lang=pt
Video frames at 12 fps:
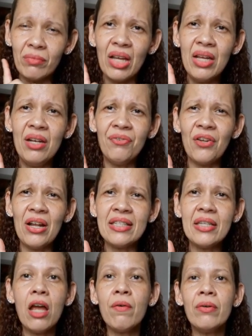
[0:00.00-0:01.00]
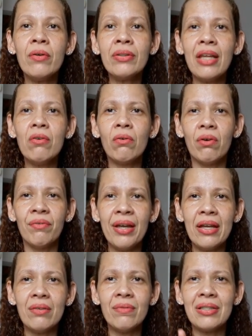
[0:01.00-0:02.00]
Ele falou assim, ah, eu, tenho um
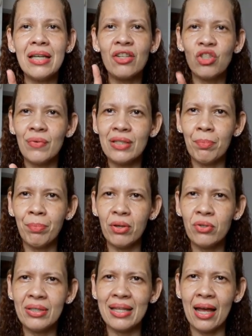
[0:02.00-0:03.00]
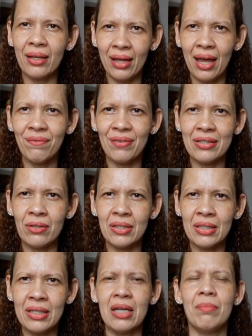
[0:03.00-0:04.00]
convênio, você acho que você pode usar, quer ir fazer uns
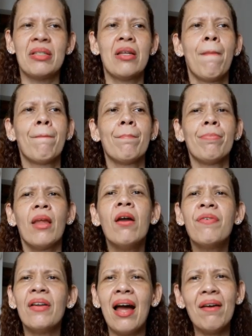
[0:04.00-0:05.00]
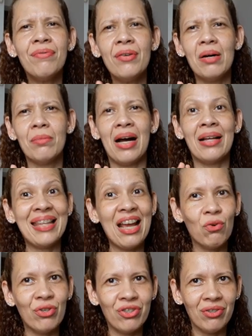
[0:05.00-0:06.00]
exames? Eu falei, ai, ah, vamos,
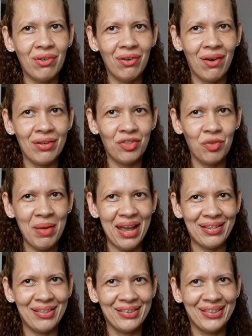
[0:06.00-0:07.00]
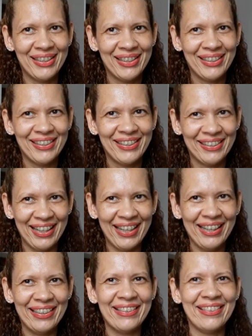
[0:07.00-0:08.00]
até hoje eu não gosto de médico,
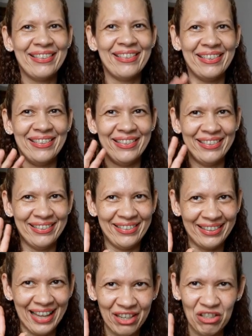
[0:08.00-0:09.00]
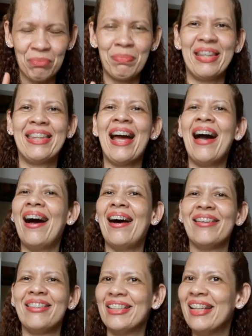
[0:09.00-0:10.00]
né? De estar de, de tá em
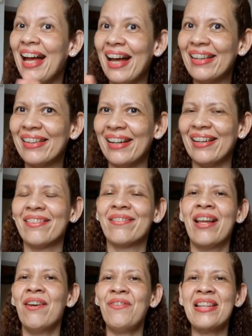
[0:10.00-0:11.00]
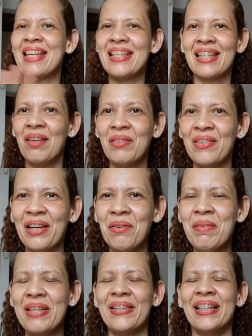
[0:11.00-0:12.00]
hospital, de nada. Até né? fazer exame não é
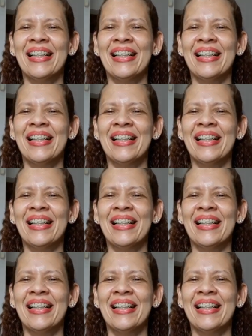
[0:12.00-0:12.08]
comigo.